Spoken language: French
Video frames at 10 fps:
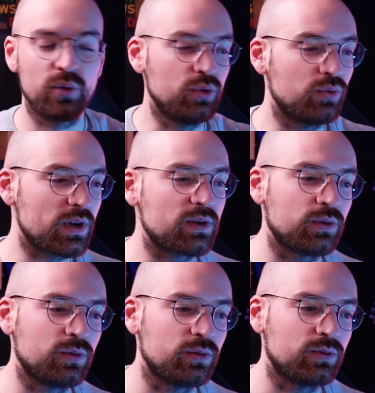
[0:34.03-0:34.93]
Une fois
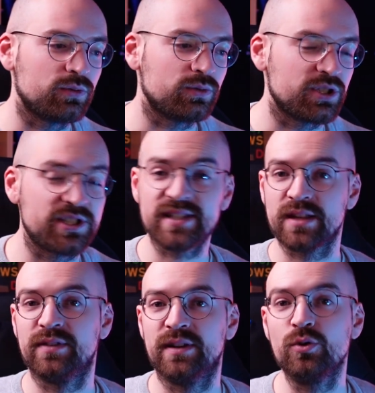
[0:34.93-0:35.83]
que j'ai
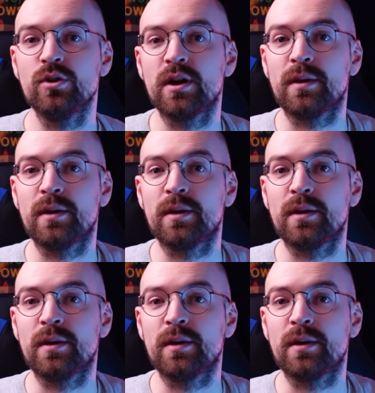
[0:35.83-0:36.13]
cette vidéo,